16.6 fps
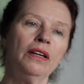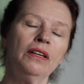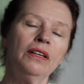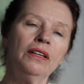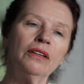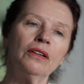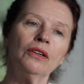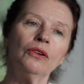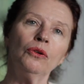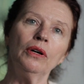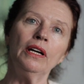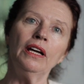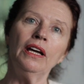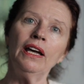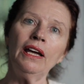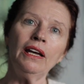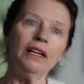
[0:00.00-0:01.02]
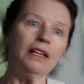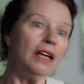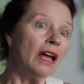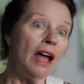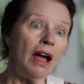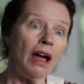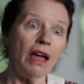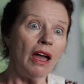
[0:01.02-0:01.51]
E ele
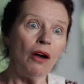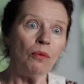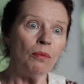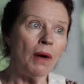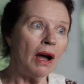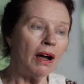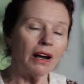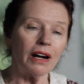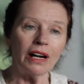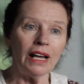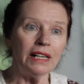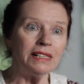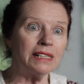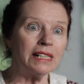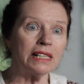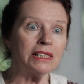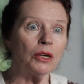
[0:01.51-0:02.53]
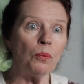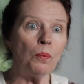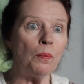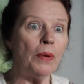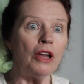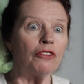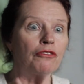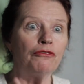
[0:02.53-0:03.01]
é, é uma realização
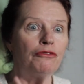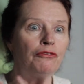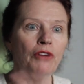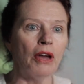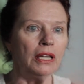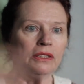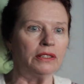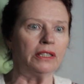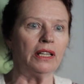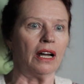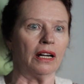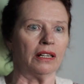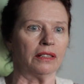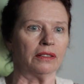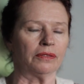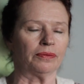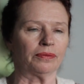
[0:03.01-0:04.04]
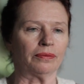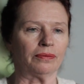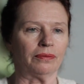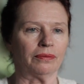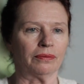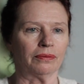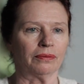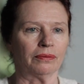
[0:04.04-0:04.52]
perfeita.
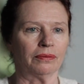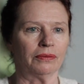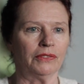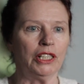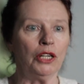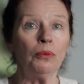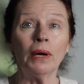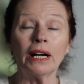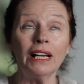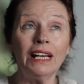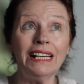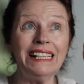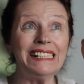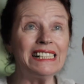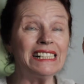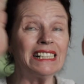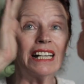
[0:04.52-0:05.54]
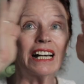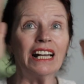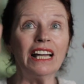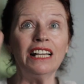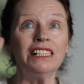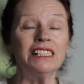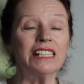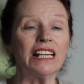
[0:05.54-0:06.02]
É uma
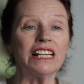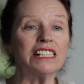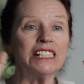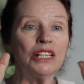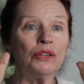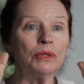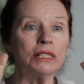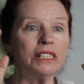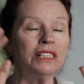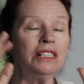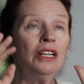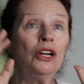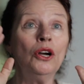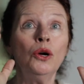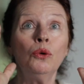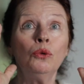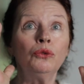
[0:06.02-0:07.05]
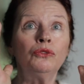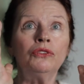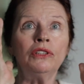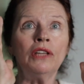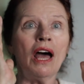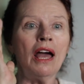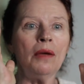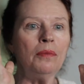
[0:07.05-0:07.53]
realização assim, o
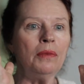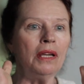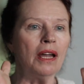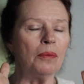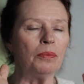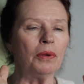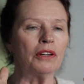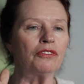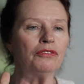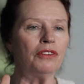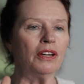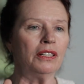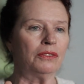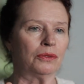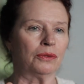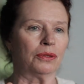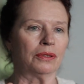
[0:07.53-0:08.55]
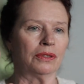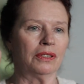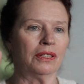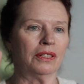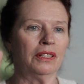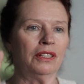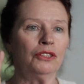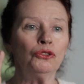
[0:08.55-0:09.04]
timing é perfeito.
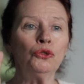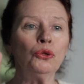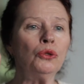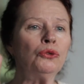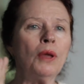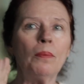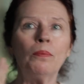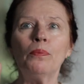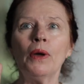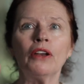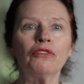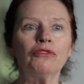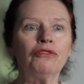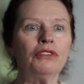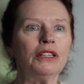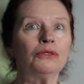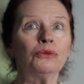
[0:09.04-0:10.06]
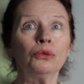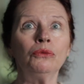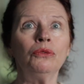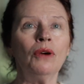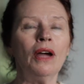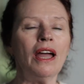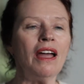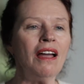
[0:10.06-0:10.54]
Tudo é perfeito,
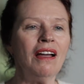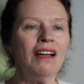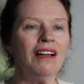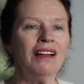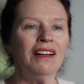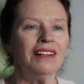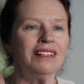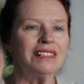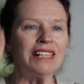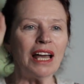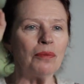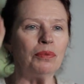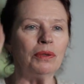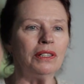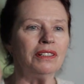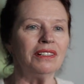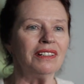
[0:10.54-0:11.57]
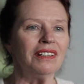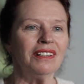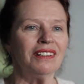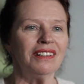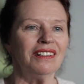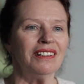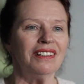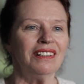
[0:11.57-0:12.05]
tudo é, sabe,
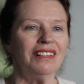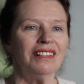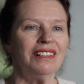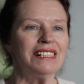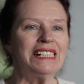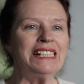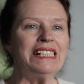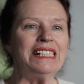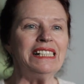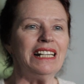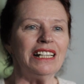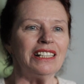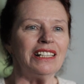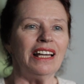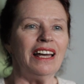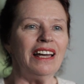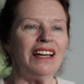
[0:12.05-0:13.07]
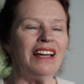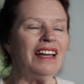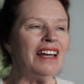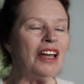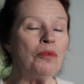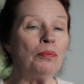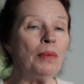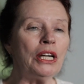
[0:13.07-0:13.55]

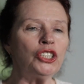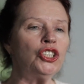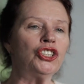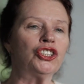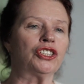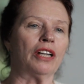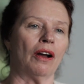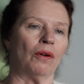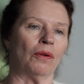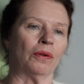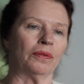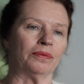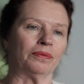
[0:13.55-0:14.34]
é, é, é magistral.